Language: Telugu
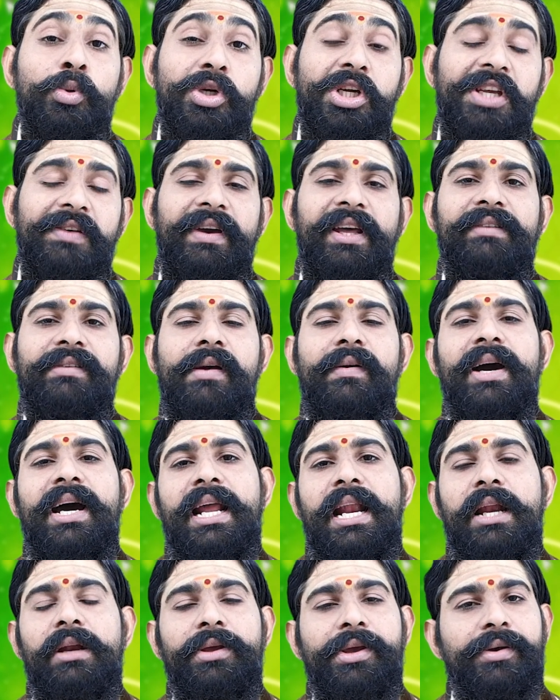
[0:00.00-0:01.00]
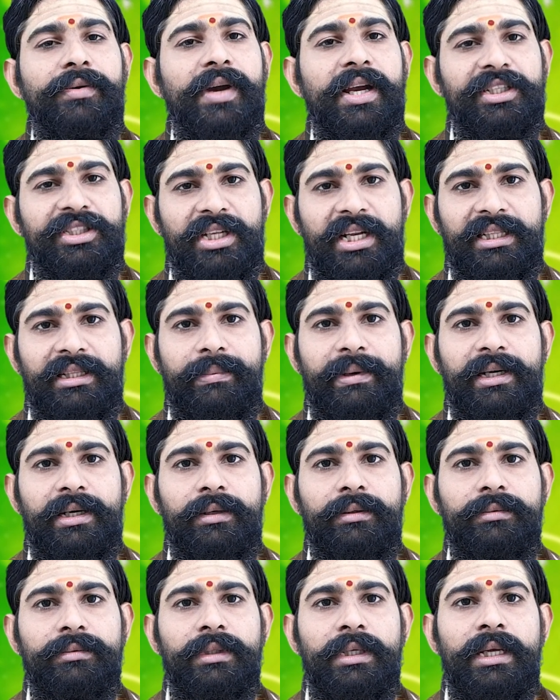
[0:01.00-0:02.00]
ముఖ్యమైన వ్యవహారాల్లో ఎక్కువగా శ్రద్ధ
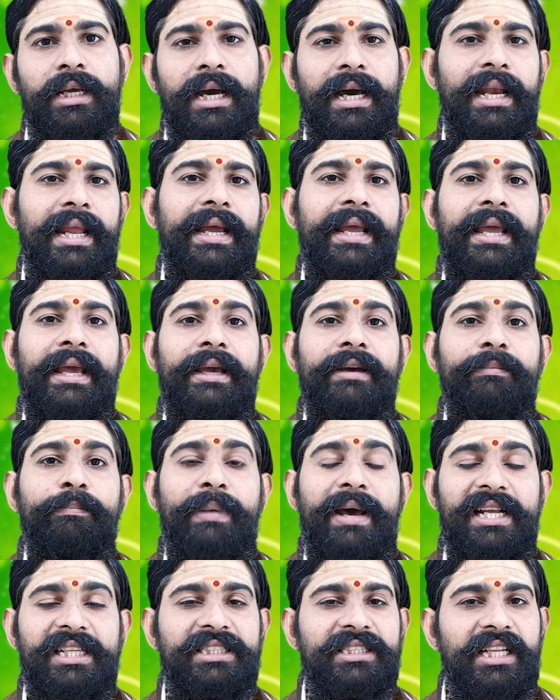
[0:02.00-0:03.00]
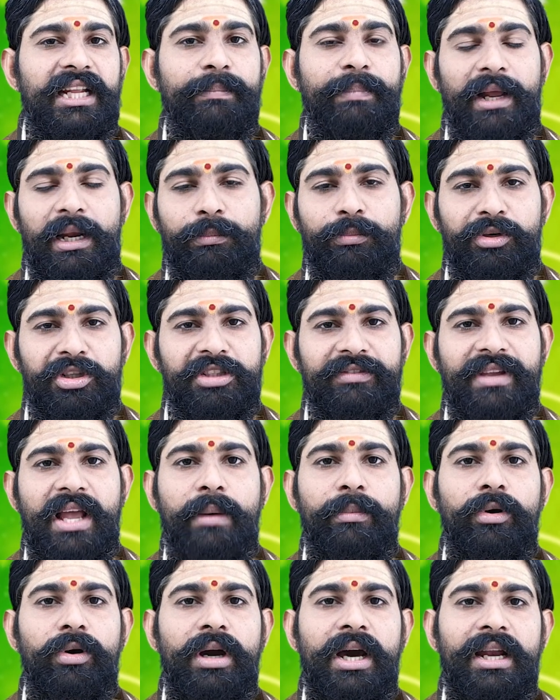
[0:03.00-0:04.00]
పెట్టడం అలాగే పరస్త్రీ పరపురుష
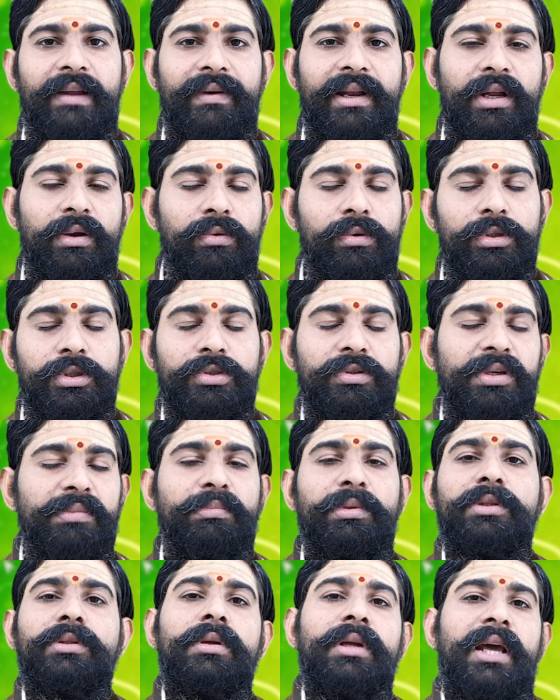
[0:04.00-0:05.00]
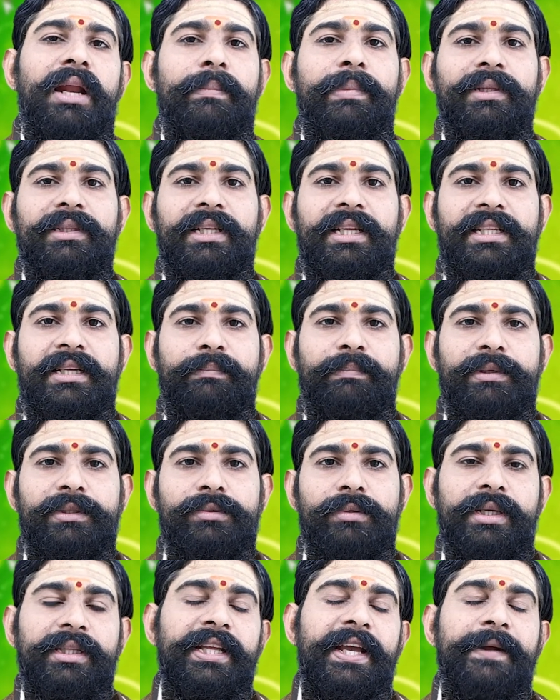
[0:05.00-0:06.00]
వ్యామోహాల వల్ల కొంచెం ఇబ్బందులు కనపడతాయని
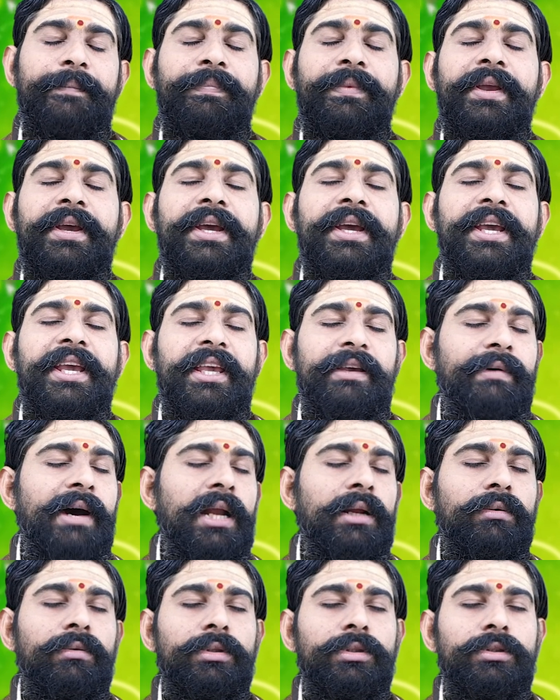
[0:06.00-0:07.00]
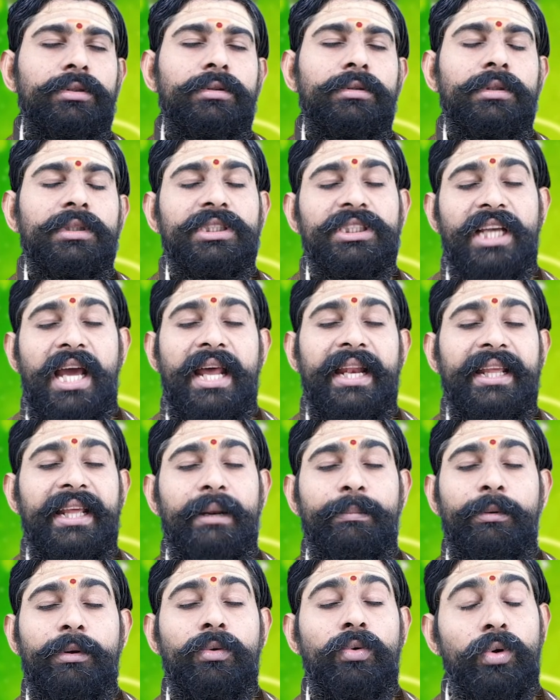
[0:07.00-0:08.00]
చెప్పచ్చు అయితే ఈ వారం కొంచెం
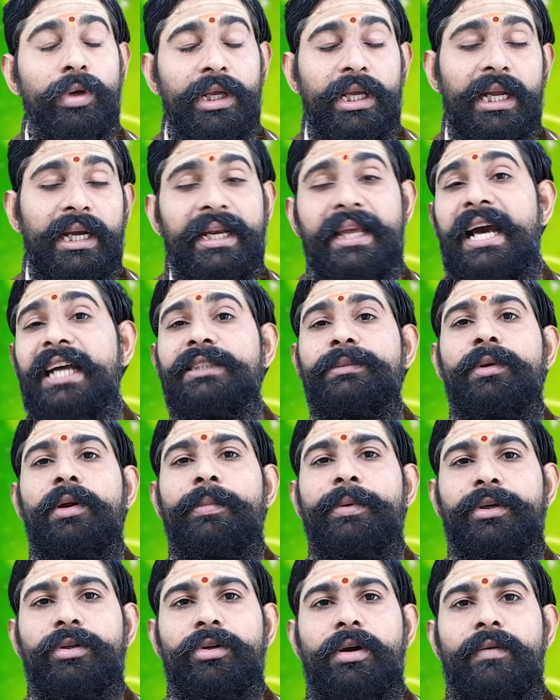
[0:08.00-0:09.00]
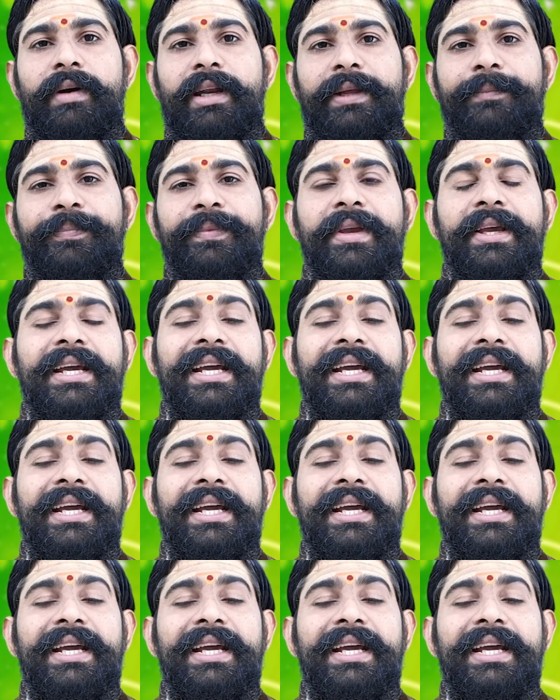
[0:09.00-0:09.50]
శారీరక కోరికల్ని అదుపులో పెట్టుకోవాలి